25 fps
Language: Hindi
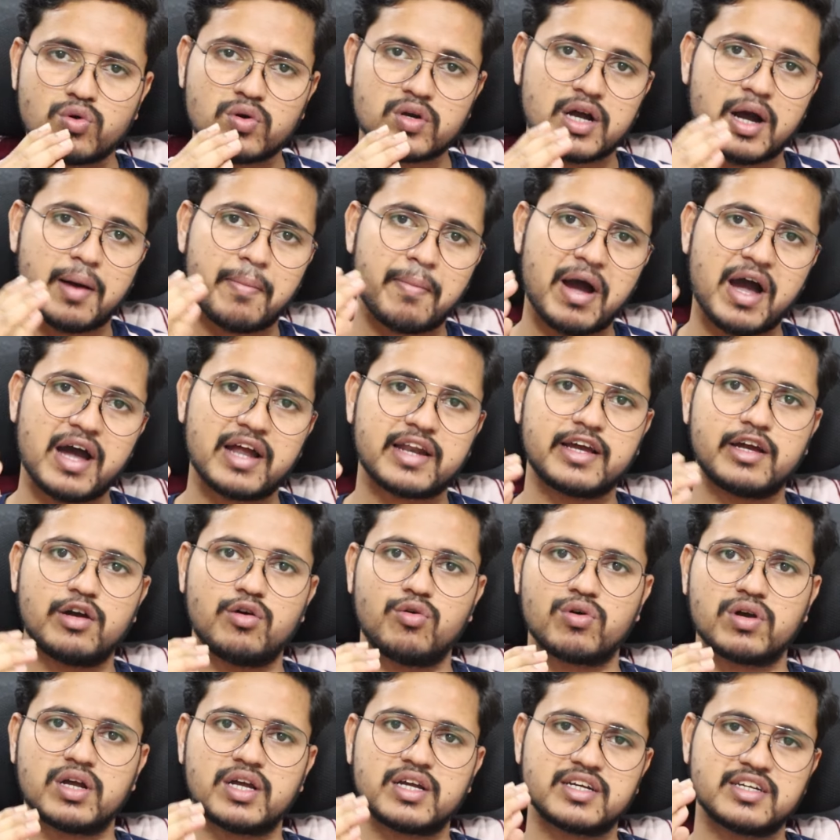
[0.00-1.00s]
वो कमा रहे
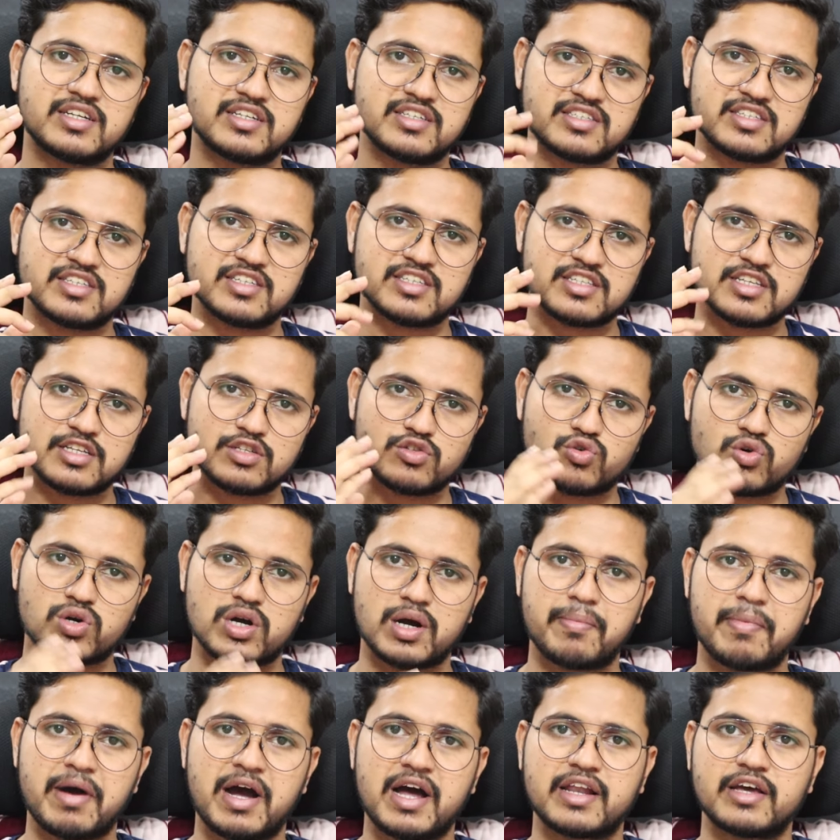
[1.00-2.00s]
होंगे कृषि से जो
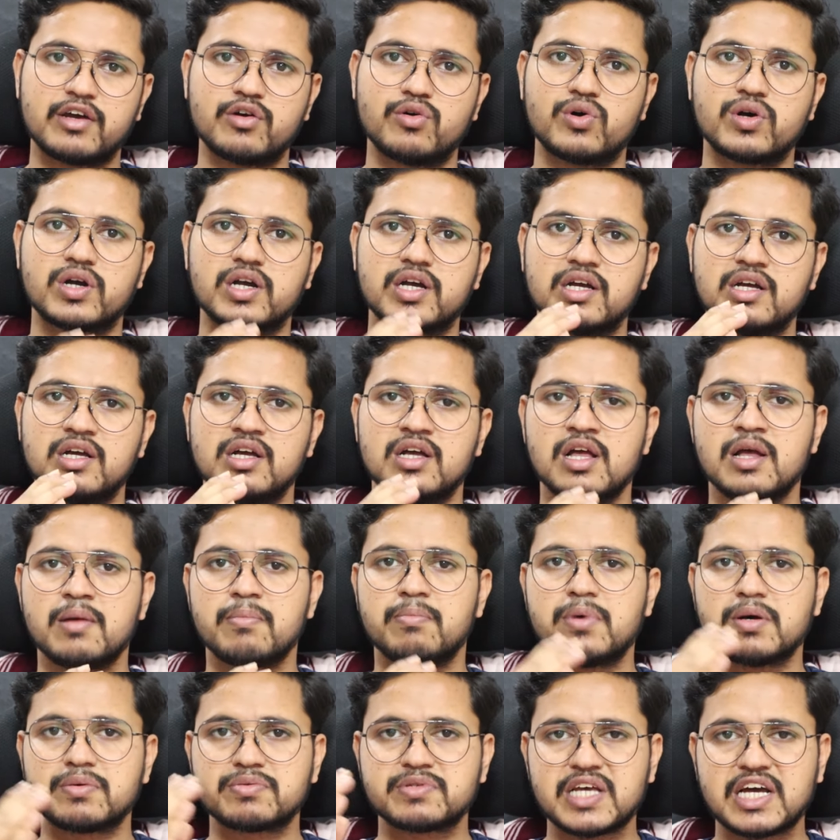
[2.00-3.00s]
कमा रहे होंगे
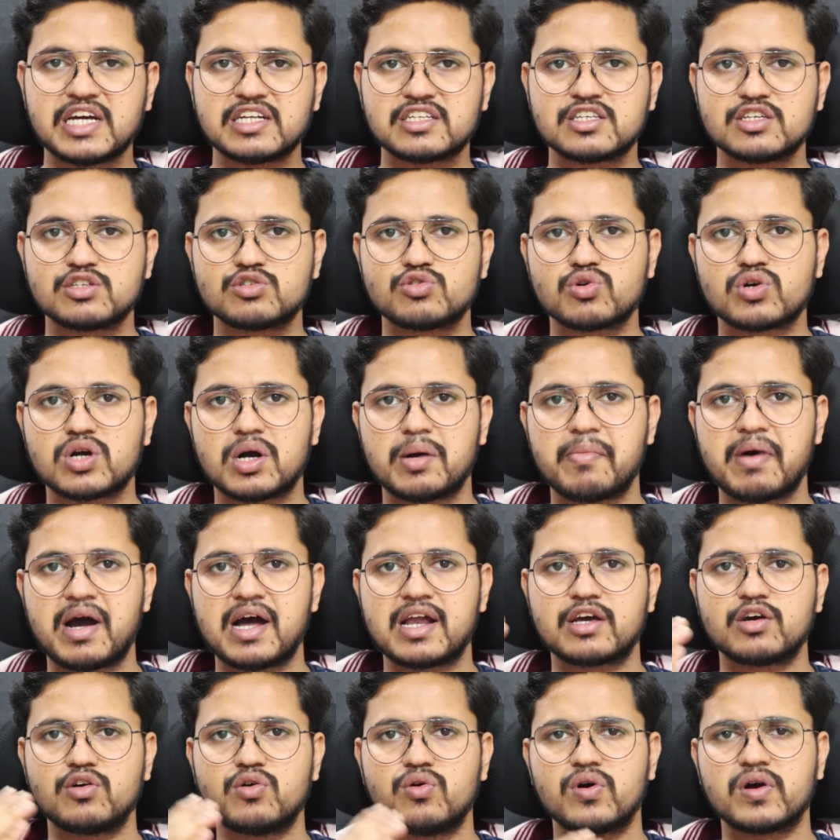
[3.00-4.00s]
व्यवसाय से जो
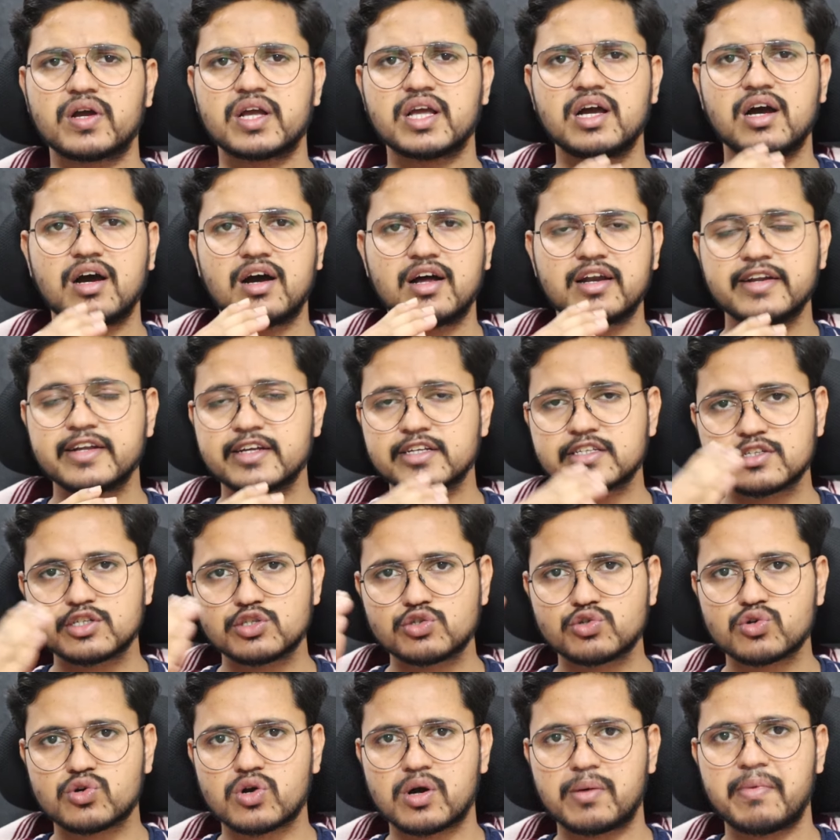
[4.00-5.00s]
कमा रहे होंगे अन्य
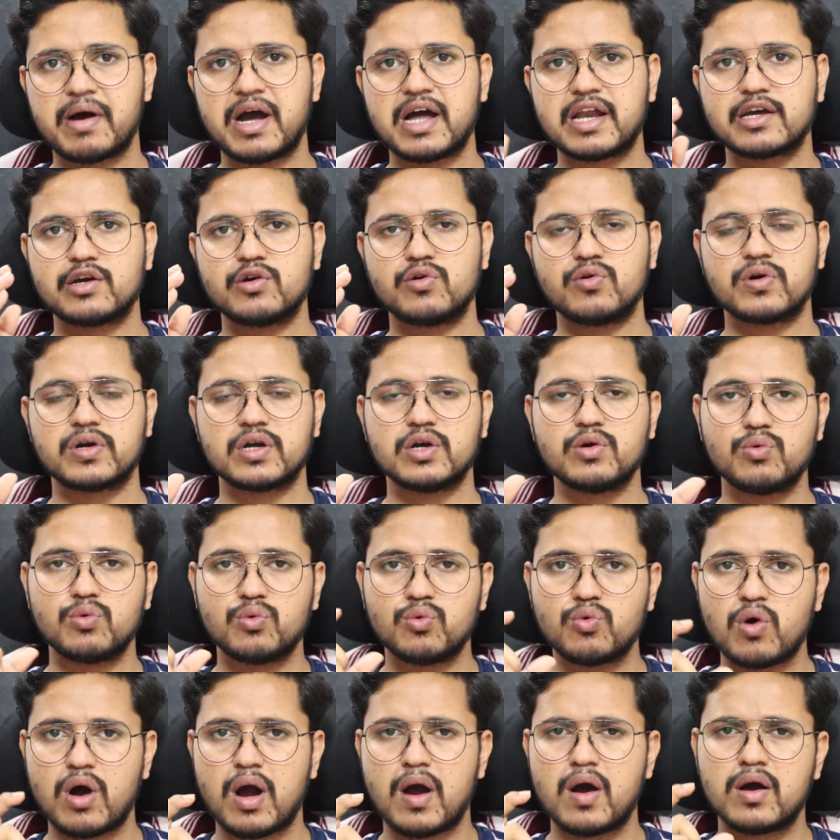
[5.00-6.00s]
से जो कमा रहे होंगे
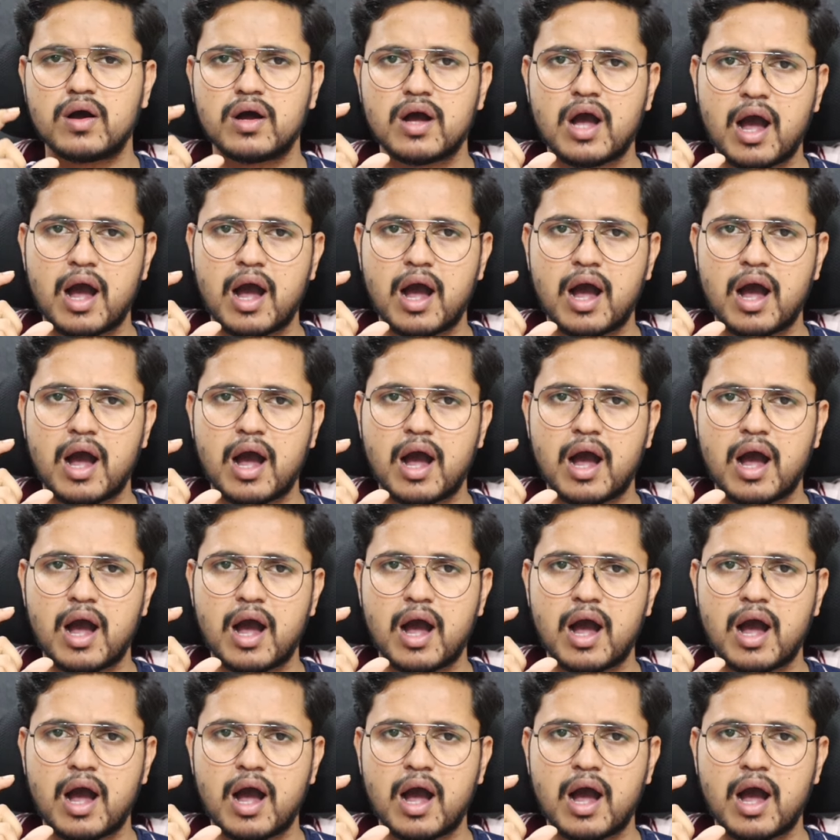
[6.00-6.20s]
वो आ,